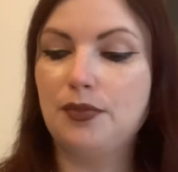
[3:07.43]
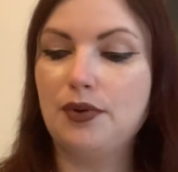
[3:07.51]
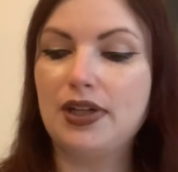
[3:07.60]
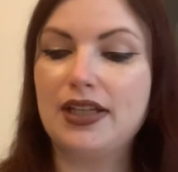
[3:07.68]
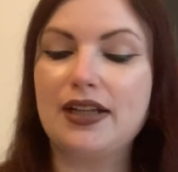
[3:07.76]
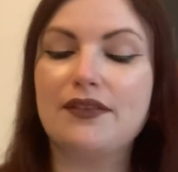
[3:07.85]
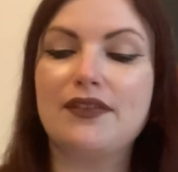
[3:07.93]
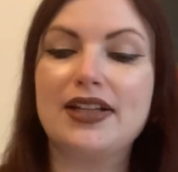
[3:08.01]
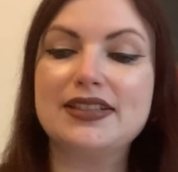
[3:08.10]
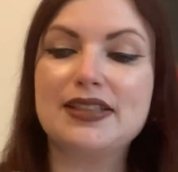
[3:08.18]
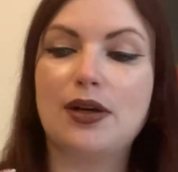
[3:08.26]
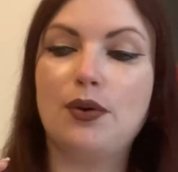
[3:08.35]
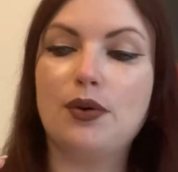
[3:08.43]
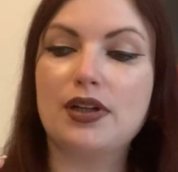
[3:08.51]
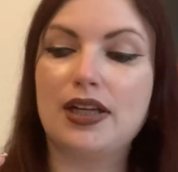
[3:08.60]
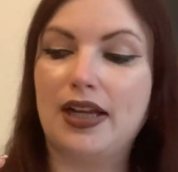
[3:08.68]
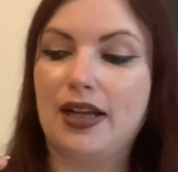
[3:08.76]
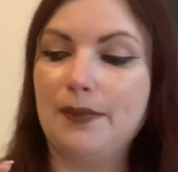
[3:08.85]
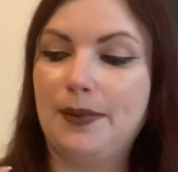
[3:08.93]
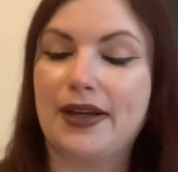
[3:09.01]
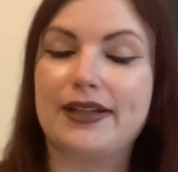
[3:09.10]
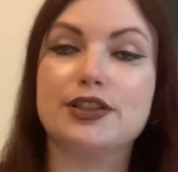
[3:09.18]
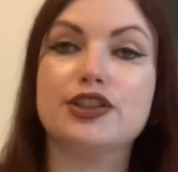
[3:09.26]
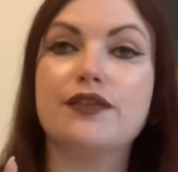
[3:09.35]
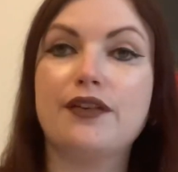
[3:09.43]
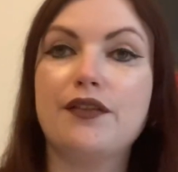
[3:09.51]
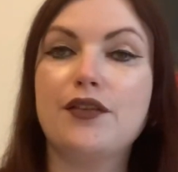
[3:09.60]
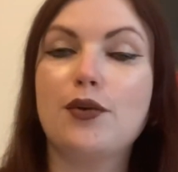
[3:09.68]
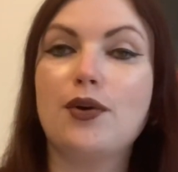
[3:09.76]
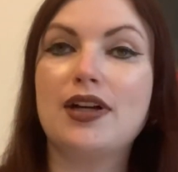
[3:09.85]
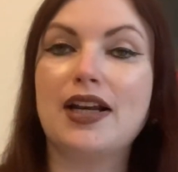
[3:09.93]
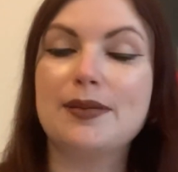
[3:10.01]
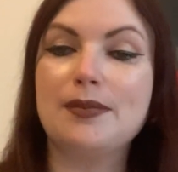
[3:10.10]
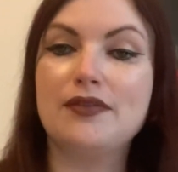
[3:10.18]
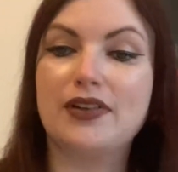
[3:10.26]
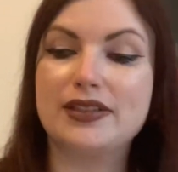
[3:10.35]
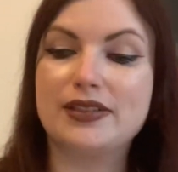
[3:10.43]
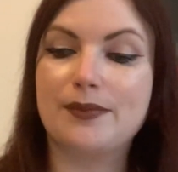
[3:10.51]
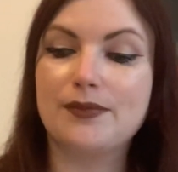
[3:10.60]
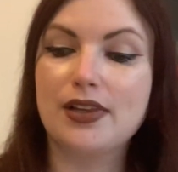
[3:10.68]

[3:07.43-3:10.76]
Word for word: möglicherweise auch in eine Partnerschaft. Aber wir gucken gleich mal weiter.